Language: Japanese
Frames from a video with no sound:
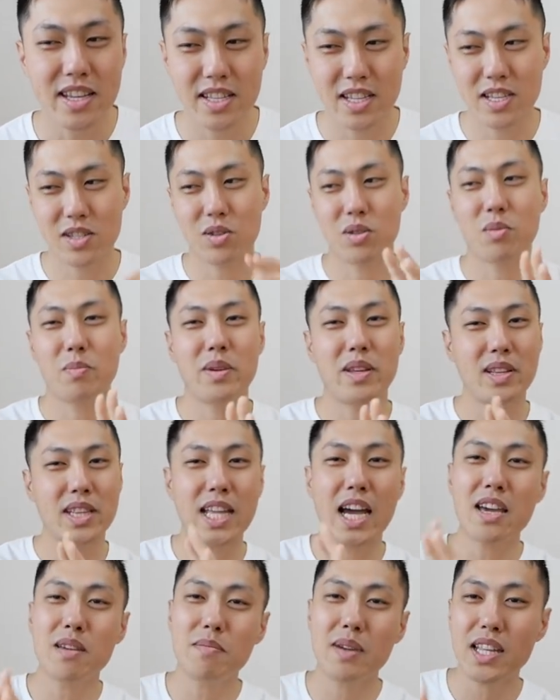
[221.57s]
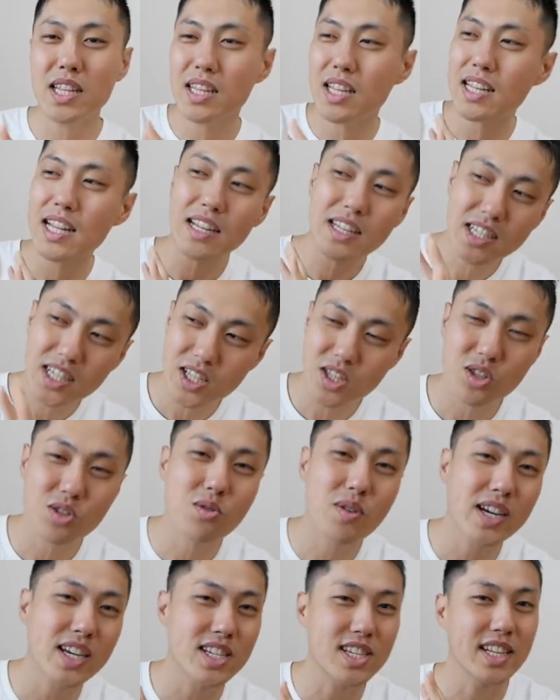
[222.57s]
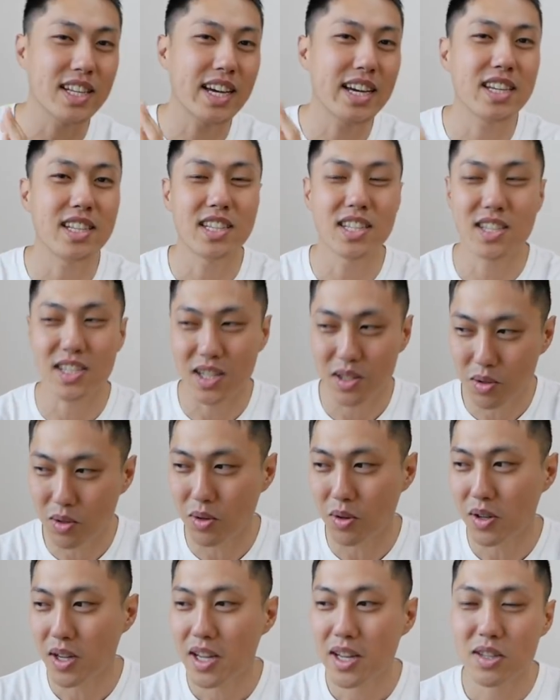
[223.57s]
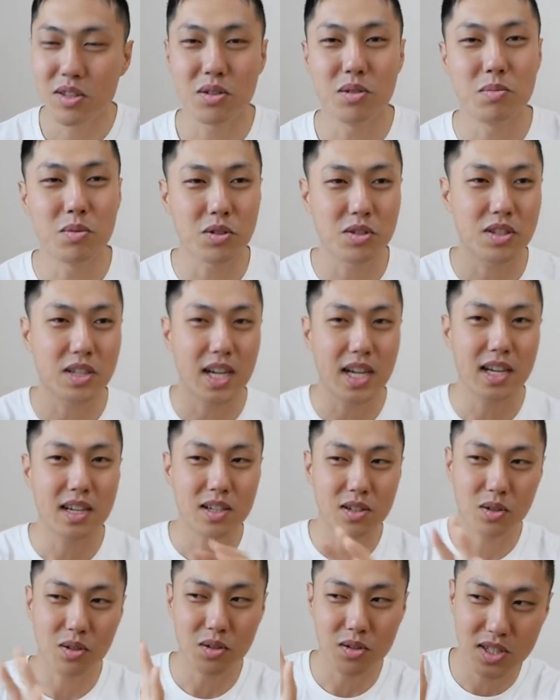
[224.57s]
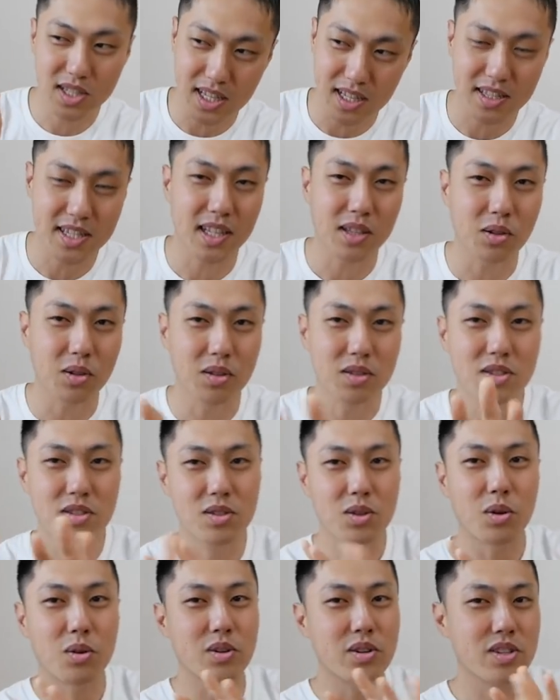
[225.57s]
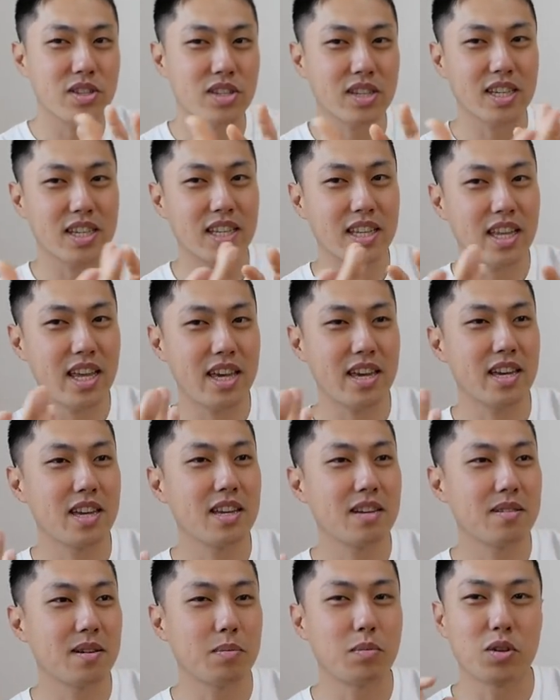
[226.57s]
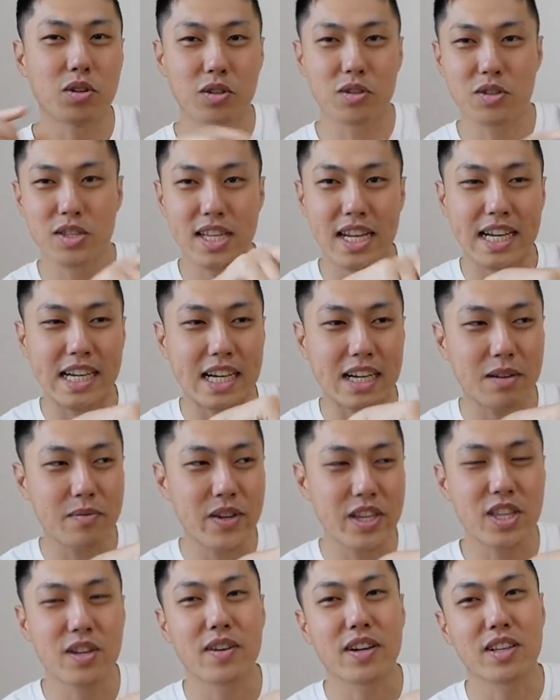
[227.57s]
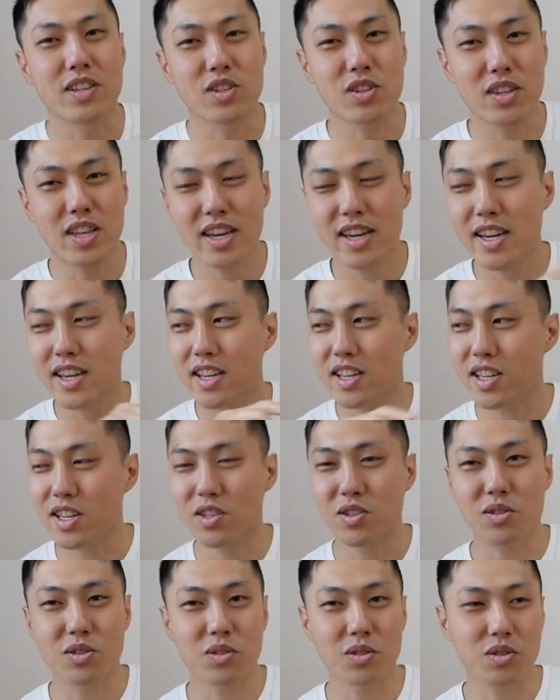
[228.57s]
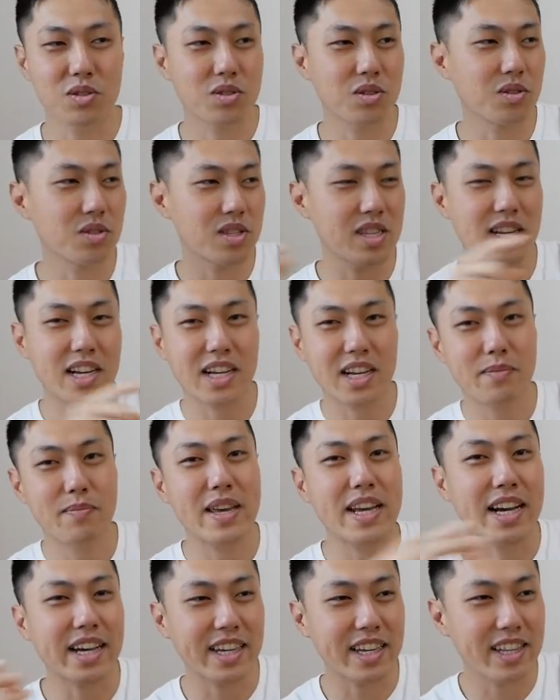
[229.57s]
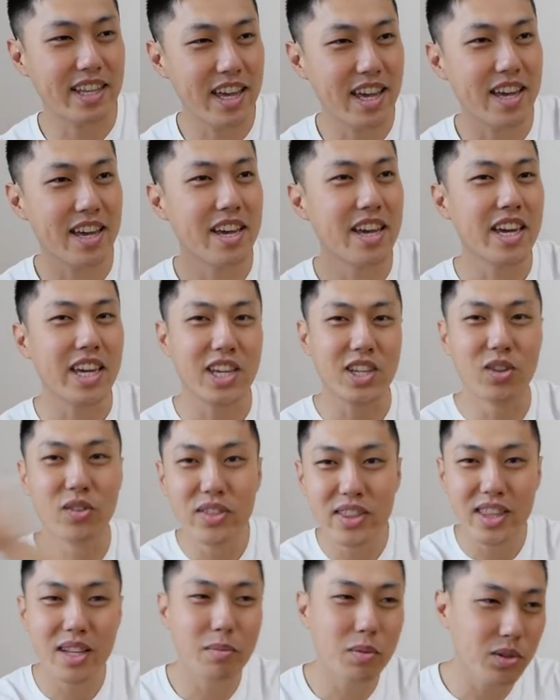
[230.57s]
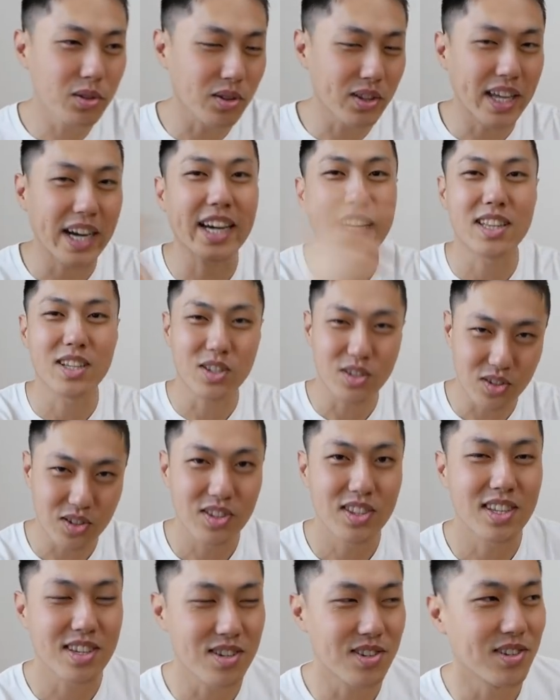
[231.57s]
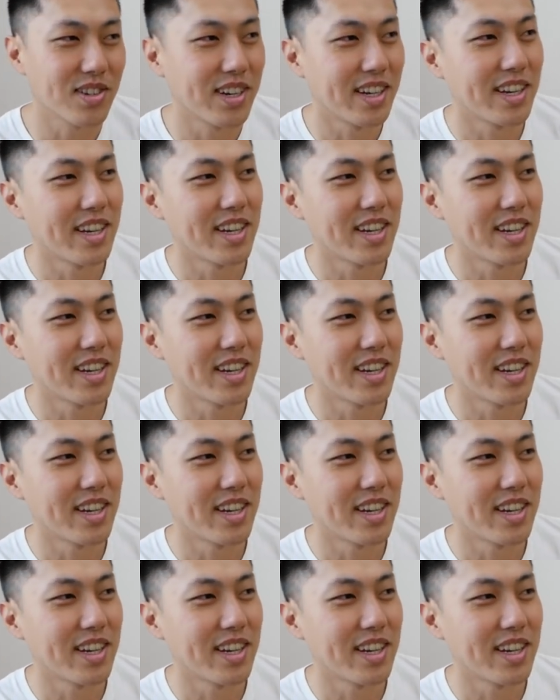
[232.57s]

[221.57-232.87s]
でその対面で何かするわけじゃないんですけどその僕がこうつたつたと通り過ぎて、僕の背中が見えてるわけですよねでそのその背中めがけていろんなものを投げてくるっていう